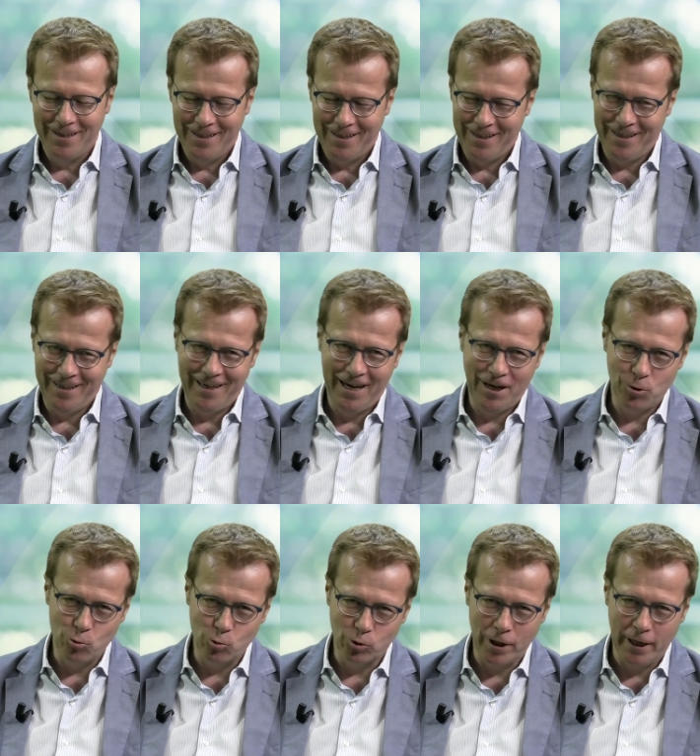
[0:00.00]
eh,
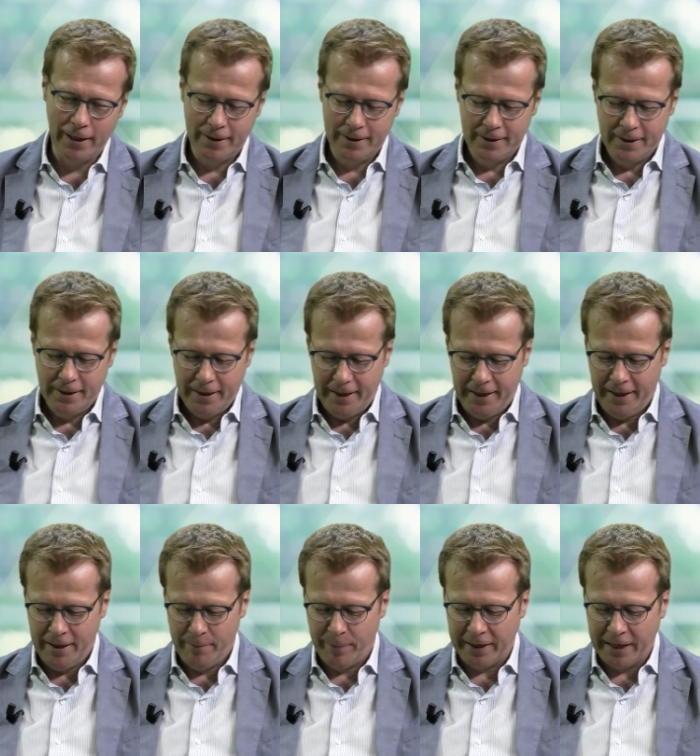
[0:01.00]
aiuta,
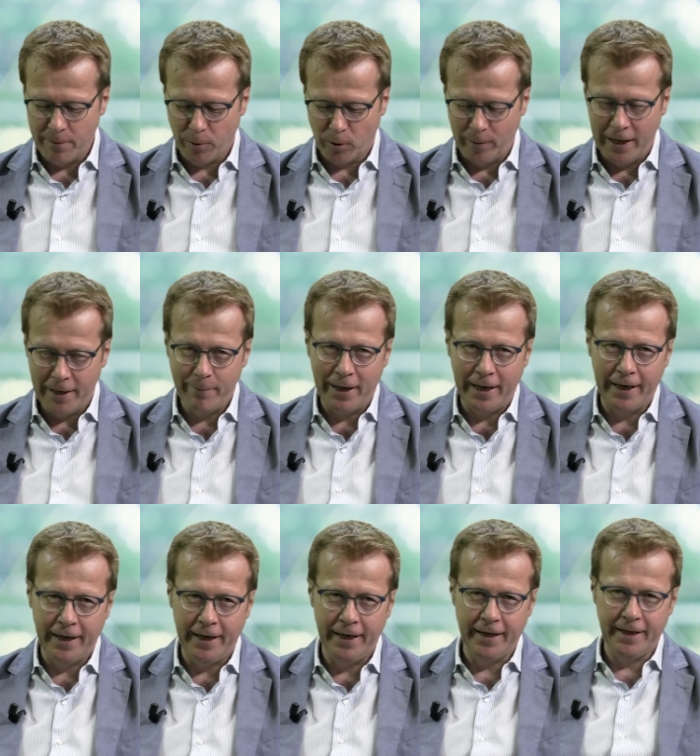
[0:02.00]
eh, perché il problema
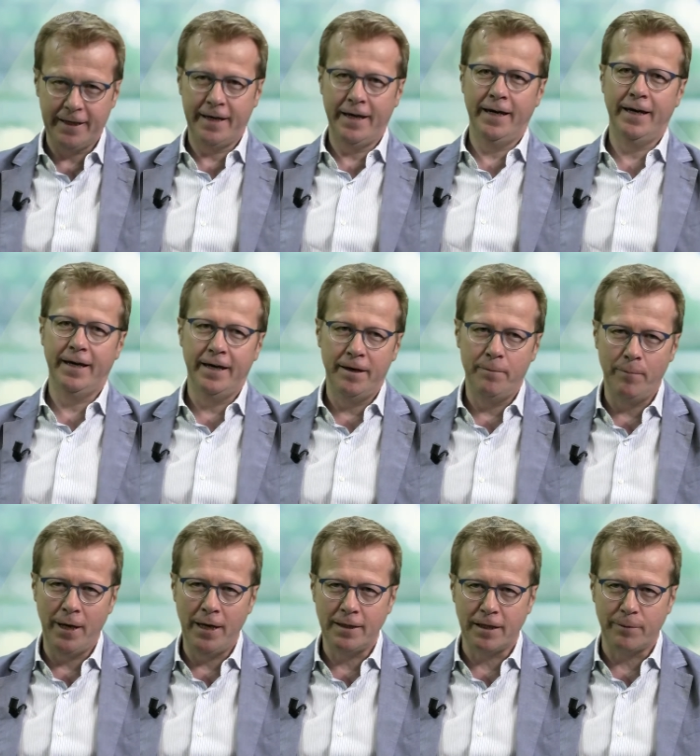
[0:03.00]
è che eh,
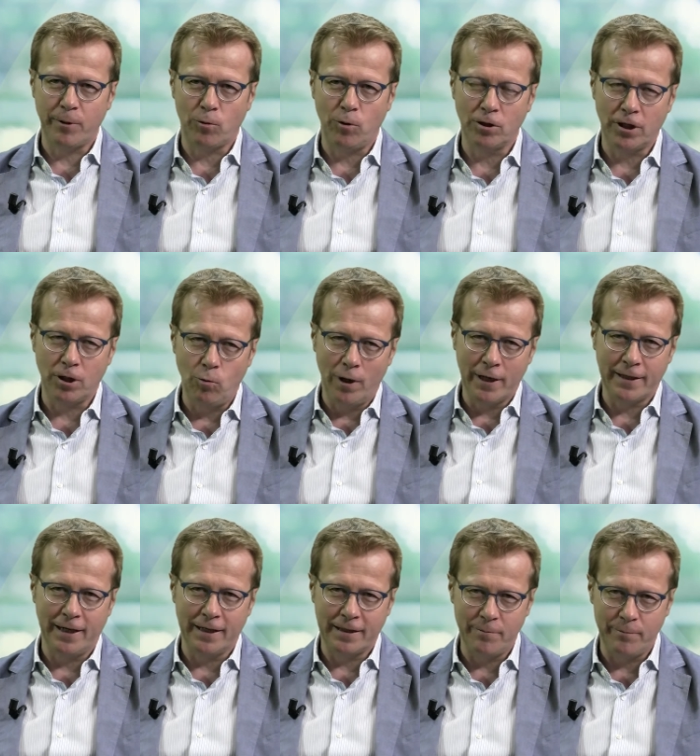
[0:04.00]
mentre per quanto
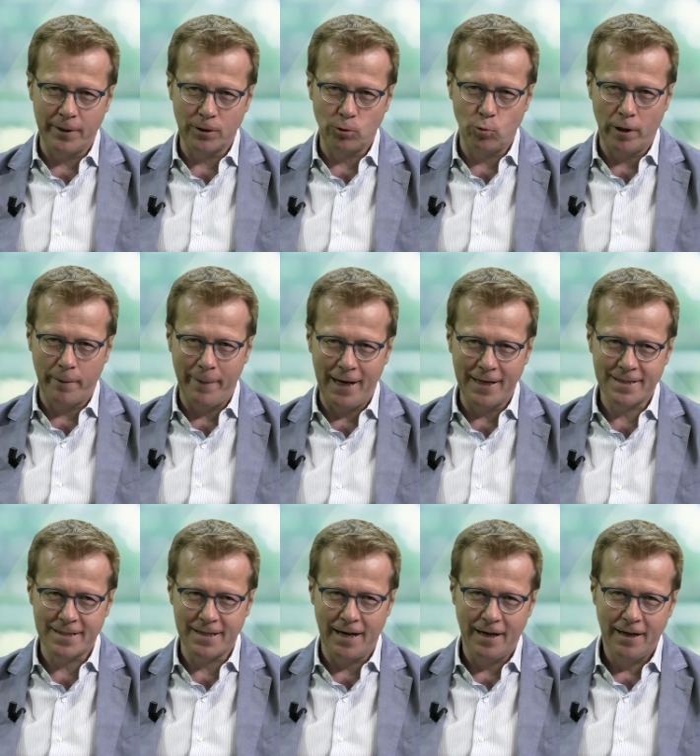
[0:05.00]
riguarda la temperatura
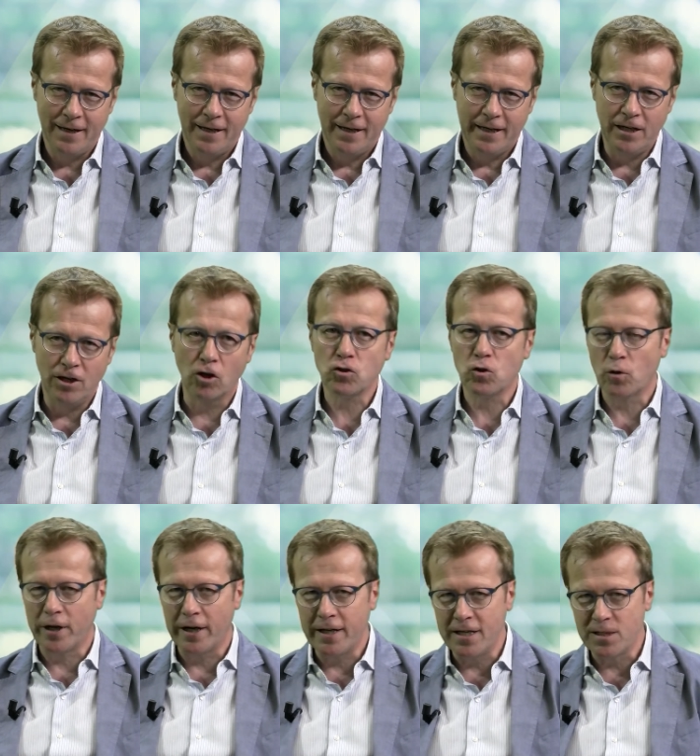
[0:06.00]
bassa il nostro
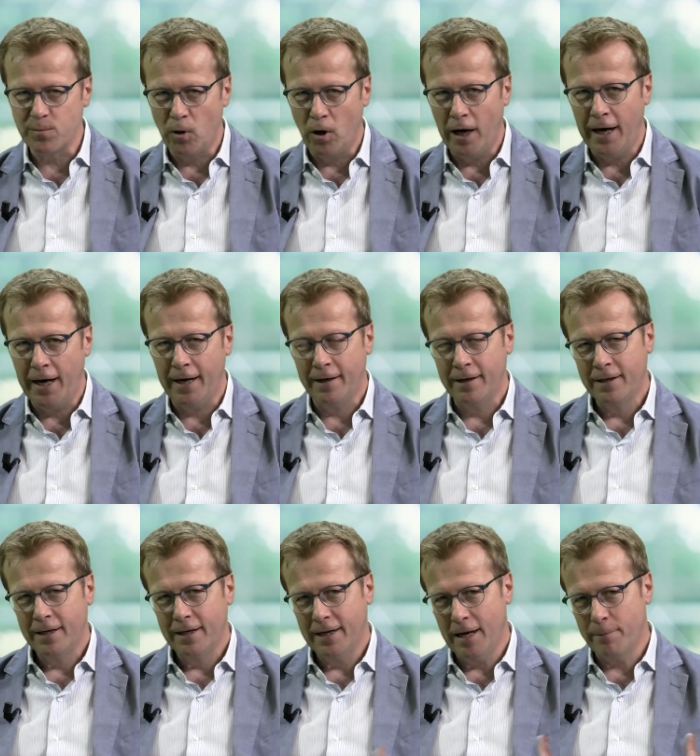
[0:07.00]
organismo ha
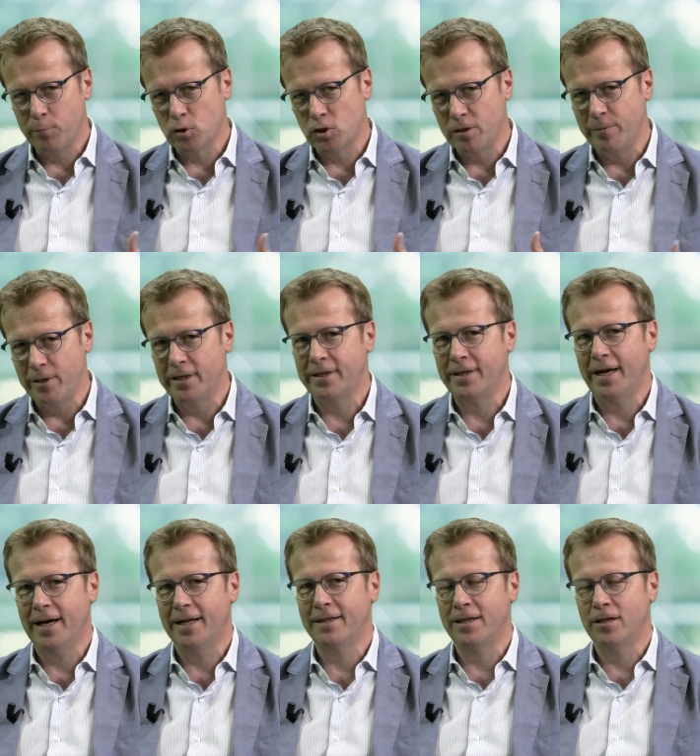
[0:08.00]
la
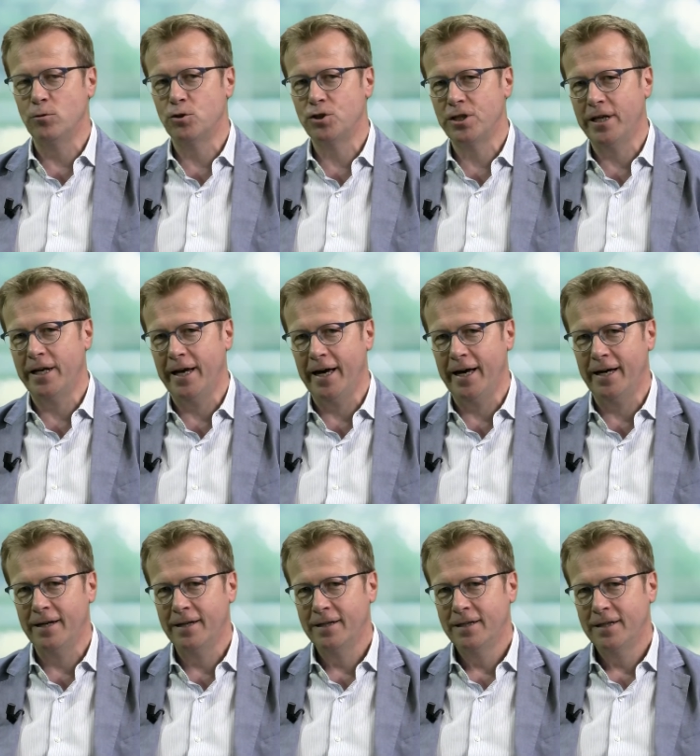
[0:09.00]
possibilità di riuscire
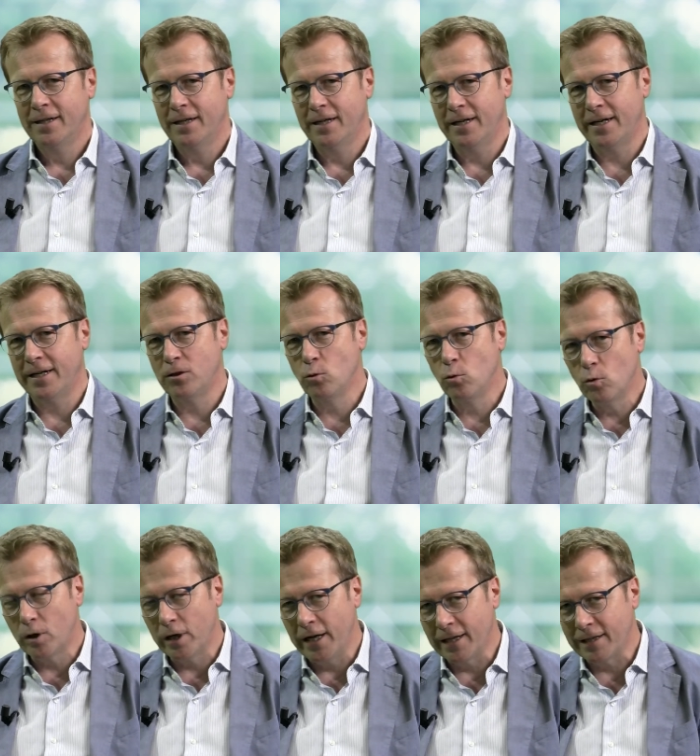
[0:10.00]
a eh,
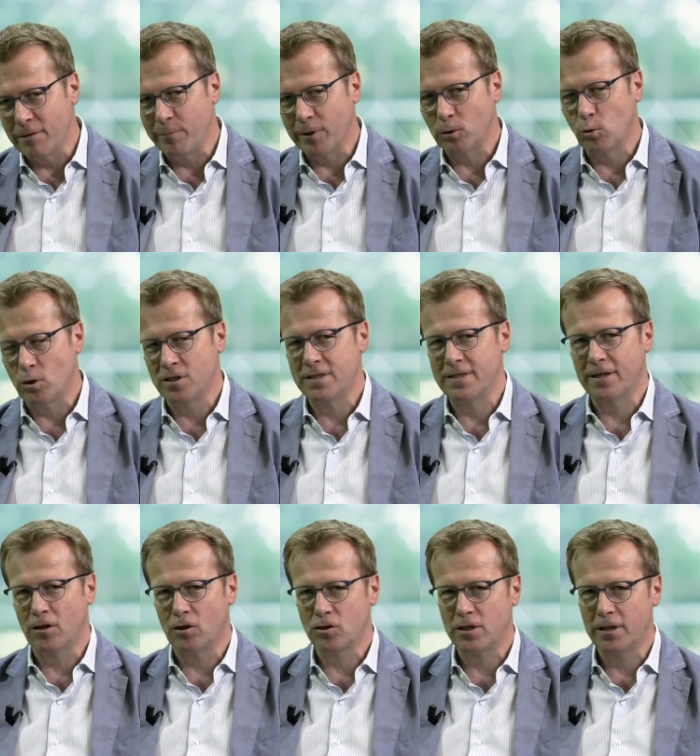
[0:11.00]
ridurre la temperatura senza
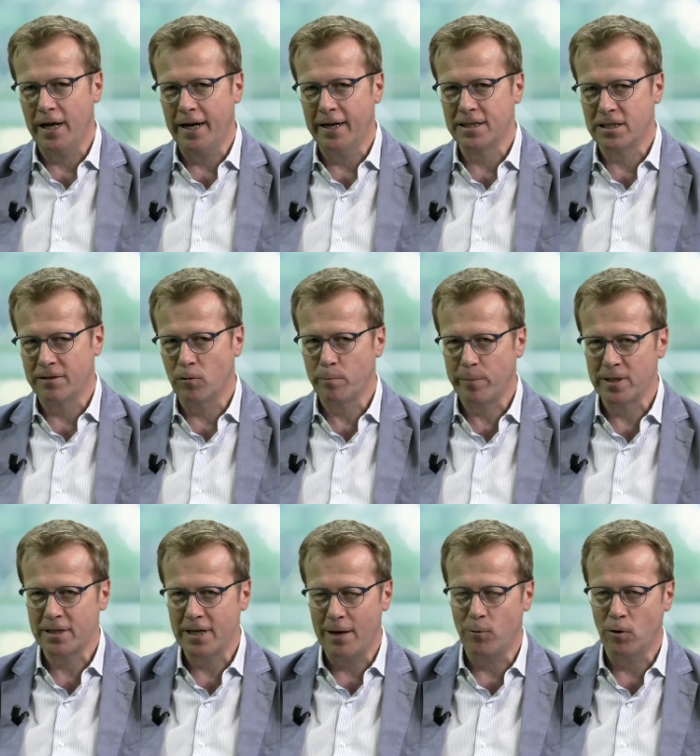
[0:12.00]
grossi danni, se voi
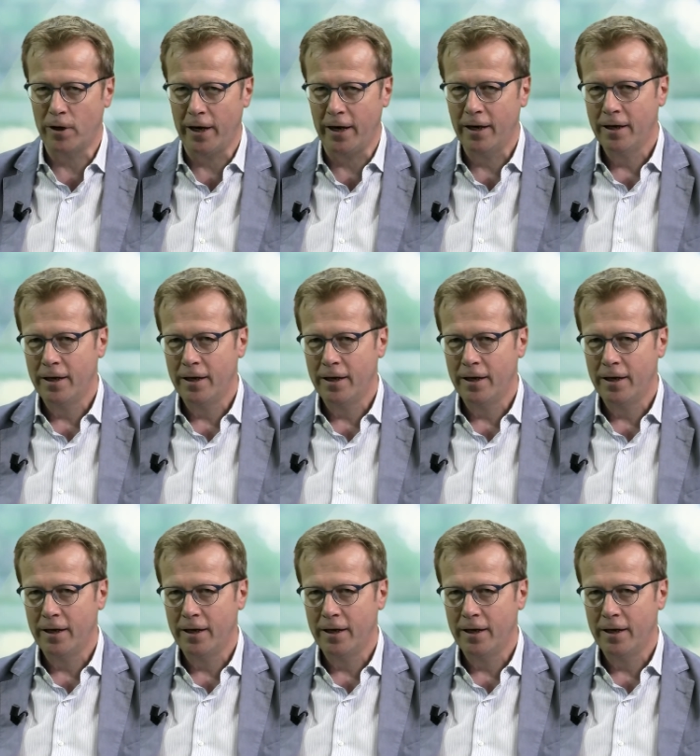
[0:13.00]
pensiamo che